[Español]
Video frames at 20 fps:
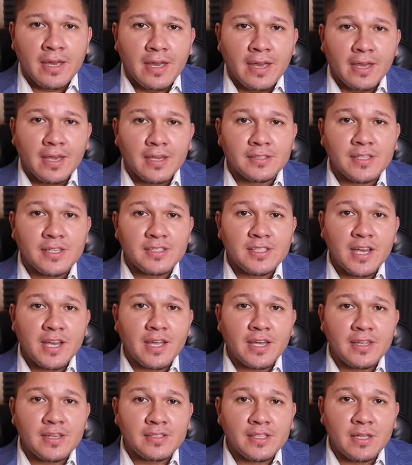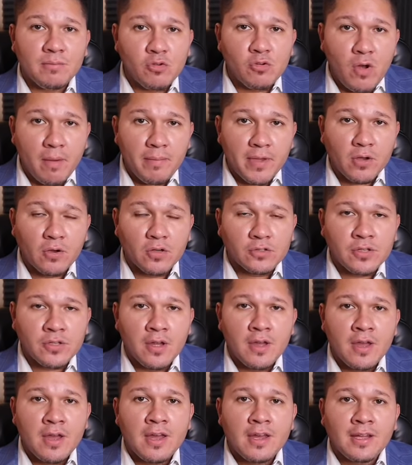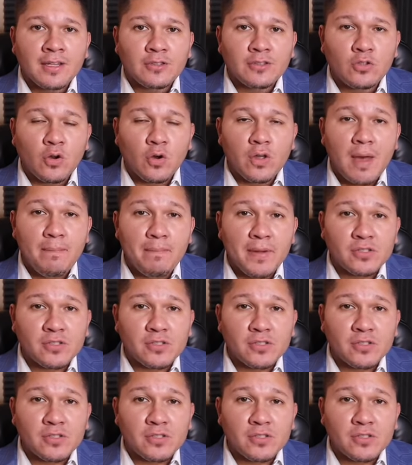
En este cheque de estímulo, amigos, toda